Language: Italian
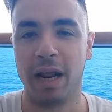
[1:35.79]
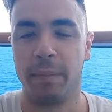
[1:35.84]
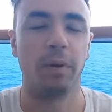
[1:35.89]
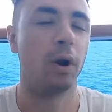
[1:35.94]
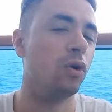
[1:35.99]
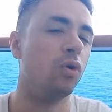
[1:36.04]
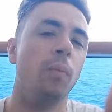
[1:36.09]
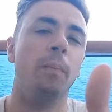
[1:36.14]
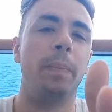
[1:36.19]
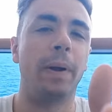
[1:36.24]
Però
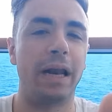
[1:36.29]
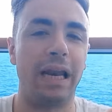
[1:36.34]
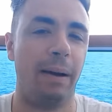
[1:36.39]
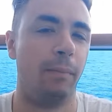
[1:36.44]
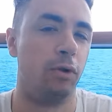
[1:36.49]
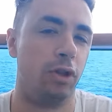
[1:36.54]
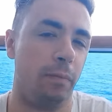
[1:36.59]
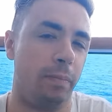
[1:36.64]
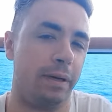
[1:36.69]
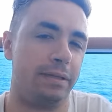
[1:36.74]
non parliamo
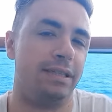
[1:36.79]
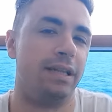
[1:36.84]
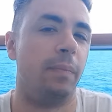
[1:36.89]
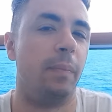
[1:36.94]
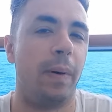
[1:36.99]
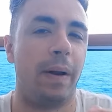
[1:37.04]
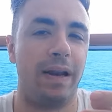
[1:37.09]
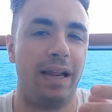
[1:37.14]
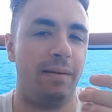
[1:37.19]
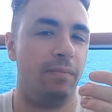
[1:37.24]
di partita,
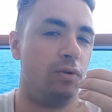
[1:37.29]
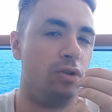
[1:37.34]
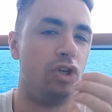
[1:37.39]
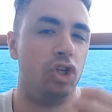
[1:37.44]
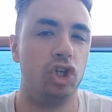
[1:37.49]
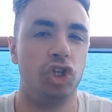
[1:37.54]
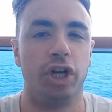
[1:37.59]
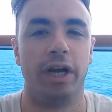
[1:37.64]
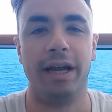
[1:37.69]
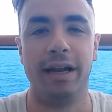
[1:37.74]
parliamo di
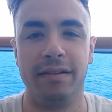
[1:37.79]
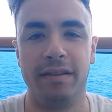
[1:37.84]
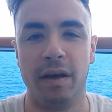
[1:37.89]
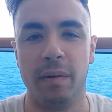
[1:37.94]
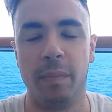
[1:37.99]
scelte.